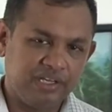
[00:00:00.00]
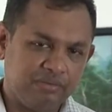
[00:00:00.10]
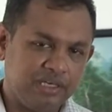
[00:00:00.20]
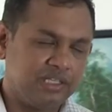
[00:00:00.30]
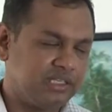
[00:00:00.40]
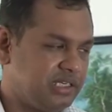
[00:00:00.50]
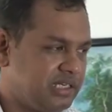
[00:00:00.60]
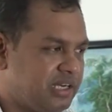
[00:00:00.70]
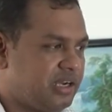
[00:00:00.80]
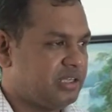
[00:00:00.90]
விடயம் அல்ல அது
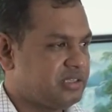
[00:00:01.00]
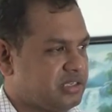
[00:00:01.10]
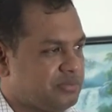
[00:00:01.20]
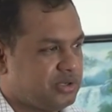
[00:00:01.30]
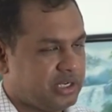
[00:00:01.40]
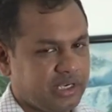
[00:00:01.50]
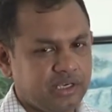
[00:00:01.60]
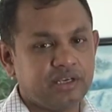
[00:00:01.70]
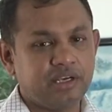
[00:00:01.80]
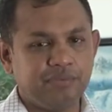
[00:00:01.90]
நீண்ட காலத்துக்கு முன்னரே
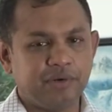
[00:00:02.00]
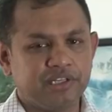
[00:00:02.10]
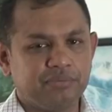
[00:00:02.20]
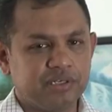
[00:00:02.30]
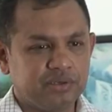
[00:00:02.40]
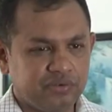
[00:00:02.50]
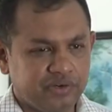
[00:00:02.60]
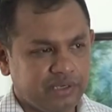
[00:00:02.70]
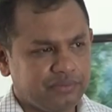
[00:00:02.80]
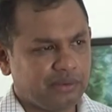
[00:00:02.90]
ஏற்படுத்தப்பட்ட ஒரு
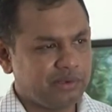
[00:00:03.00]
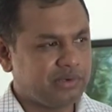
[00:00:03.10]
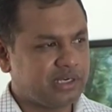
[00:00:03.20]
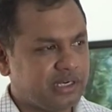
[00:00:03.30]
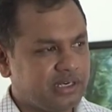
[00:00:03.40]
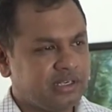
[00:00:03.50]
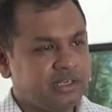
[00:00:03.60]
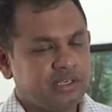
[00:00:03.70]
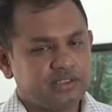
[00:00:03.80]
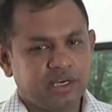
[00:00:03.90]
விடயம் தமிழ் மக்கள்
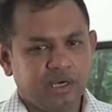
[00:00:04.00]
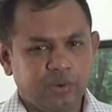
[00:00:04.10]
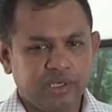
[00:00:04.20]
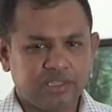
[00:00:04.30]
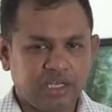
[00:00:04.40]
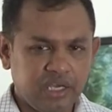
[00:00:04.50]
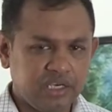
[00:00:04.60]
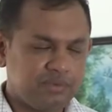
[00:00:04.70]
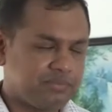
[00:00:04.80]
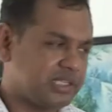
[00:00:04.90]
தங்களுடைய
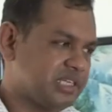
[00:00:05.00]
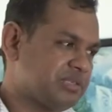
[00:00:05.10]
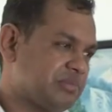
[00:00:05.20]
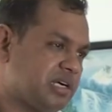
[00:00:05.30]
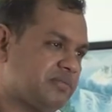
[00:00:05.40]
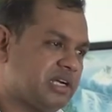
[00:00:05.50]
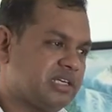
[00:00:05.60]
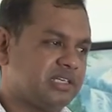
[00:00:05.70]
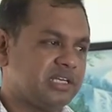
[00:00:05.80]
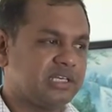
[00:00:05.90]
தாயக பிரதேசமாக
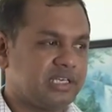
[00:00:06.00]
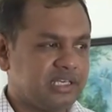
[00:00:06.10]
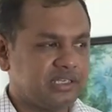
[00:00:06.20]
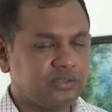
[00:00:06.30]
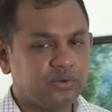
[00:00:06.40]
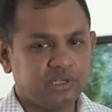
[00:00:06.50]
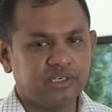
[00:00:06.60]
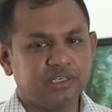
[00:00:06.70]
வடக்கு கிழக்கை கோரி